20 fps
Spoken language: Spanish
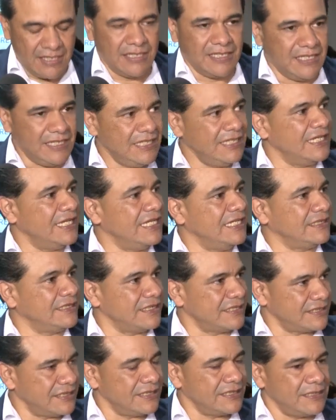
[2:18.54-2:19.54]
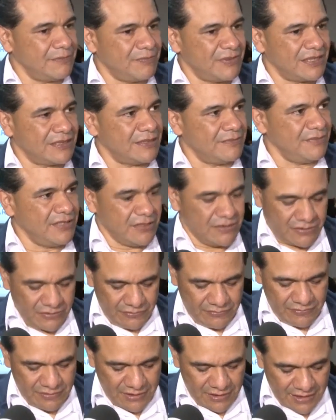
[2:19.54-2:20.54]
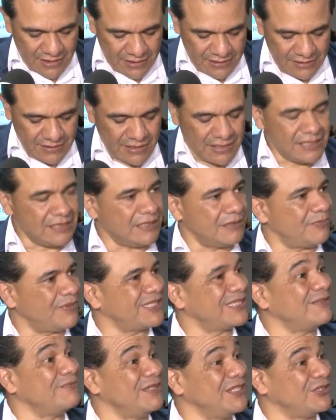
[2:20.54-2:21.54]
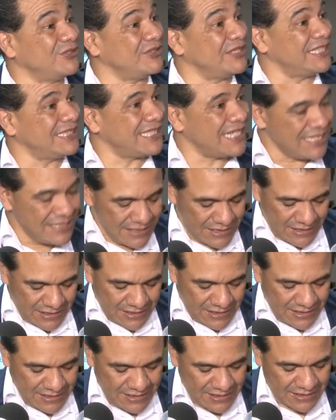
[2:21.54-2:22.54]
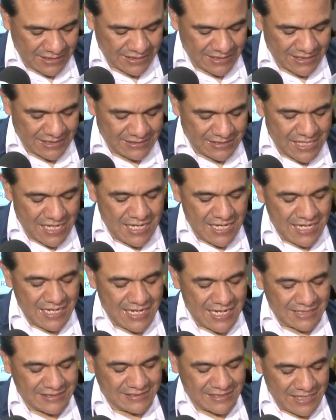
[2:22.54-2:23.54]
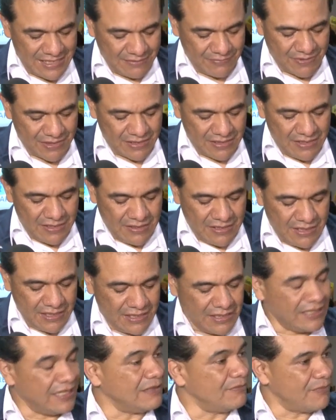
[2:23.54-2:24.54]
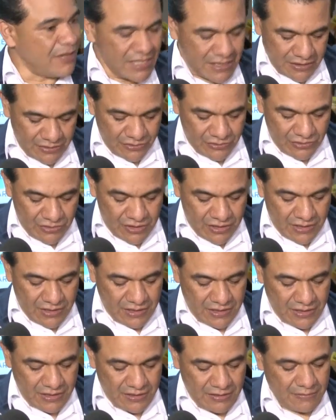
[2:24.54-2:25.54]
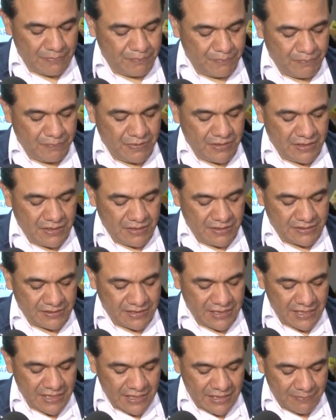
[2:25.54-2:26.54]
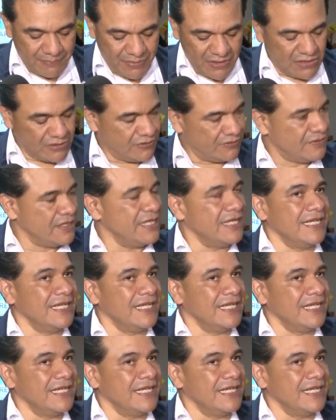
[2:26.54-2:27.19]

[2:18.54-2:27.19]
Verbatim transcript: Y el tercer departamento es el departamento de Atlántida, es La Ceiba, en el barrio eh, eh, Sierra Pino.